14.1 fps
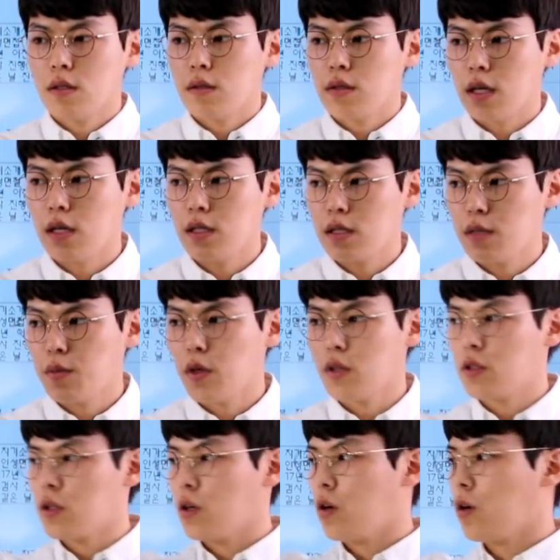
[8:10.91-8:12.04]
세일즈
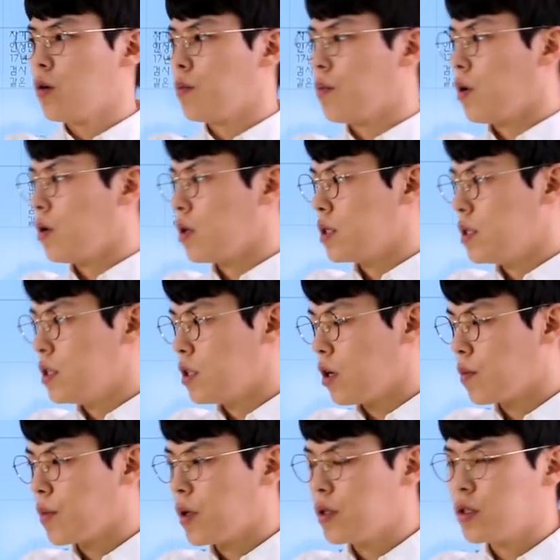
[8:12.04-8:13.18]
면접, 뭐
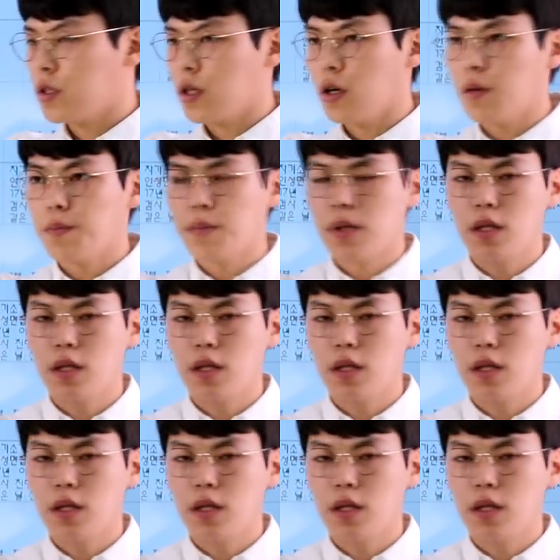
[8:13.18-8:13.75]
인성 면접,